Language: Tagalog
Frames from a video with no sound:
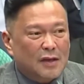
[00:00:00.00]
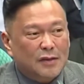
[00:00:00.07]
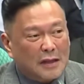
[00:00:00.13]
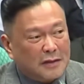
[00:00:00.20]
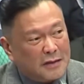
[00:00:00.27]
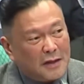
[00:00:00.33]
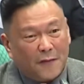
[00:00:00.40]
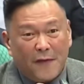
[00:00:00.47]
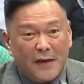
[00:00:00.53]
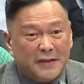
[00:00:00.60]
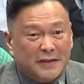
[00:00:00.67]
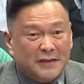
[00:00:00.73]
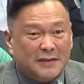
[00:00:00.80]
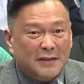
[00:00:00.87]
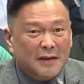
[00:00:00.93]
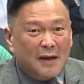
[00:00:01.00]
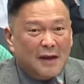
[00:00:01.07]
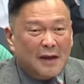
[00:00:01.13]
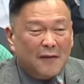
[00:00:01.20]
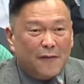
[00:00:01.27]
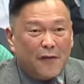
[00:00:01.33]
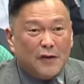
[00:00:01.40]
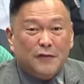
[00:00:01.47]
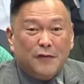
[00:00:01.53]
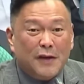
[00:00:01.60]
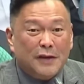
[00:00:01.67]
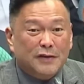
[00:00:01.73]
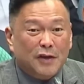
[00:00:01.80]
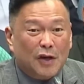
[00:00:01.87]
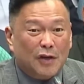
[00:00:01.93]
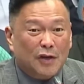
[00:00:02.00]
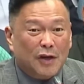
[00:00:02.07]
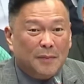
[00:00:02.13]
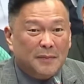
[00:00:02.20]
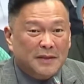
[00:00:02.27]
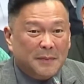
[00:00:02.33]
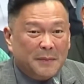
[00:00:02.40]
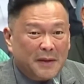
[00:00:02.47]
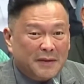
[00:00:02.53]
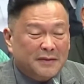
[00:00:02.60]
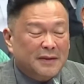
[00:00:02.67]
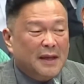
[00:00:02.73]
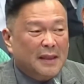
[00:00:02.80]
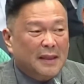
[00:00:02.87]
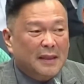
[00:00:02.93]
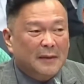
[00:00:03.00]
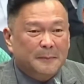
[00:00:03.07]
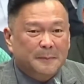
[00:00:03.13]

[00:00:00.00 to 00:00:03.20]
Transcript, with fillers: eh, that's the face yes. first face of order Mr. President. Be-